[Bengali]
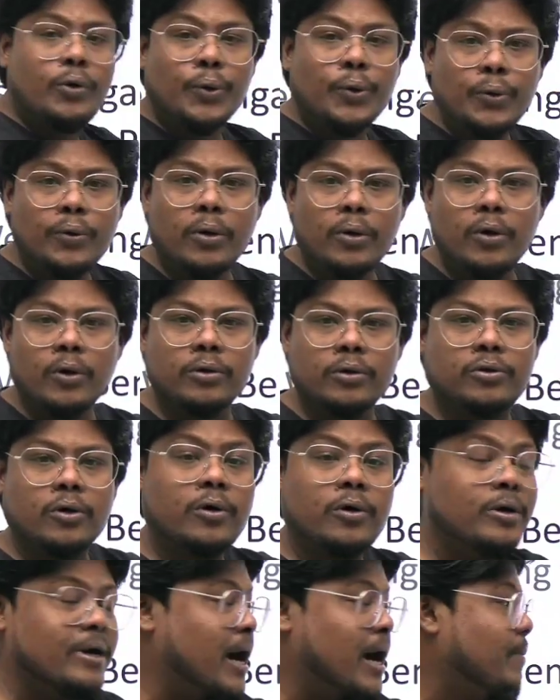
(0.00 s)
ঢুকলো
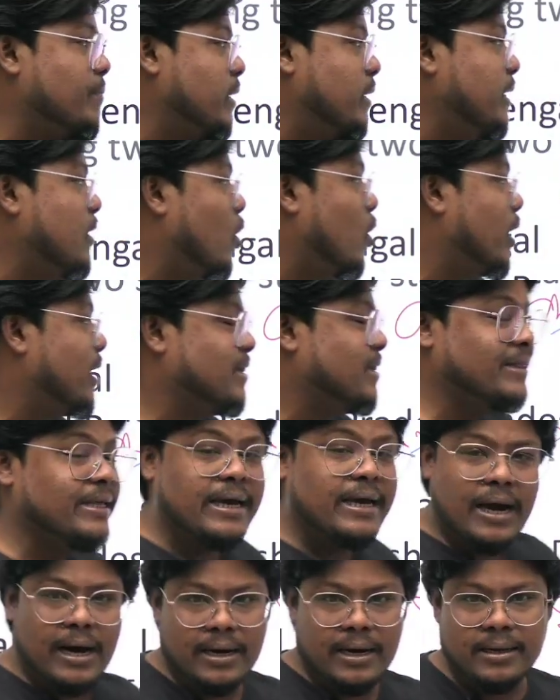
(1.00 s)
তখন নাম কি হয়
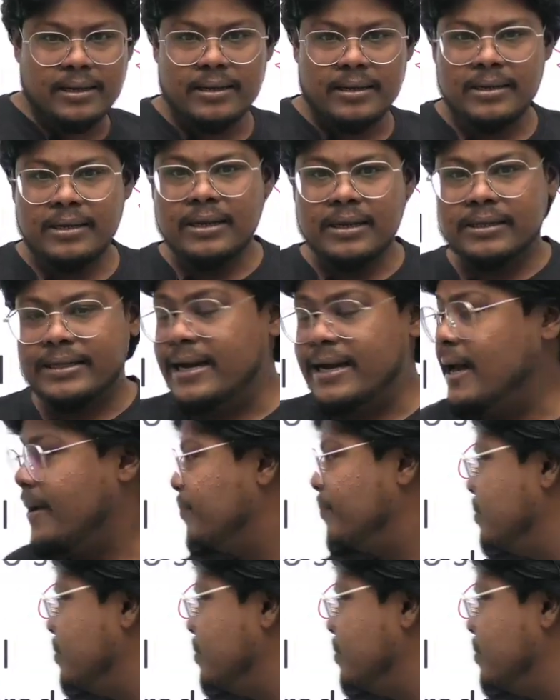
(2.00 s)
দিহাং তাই না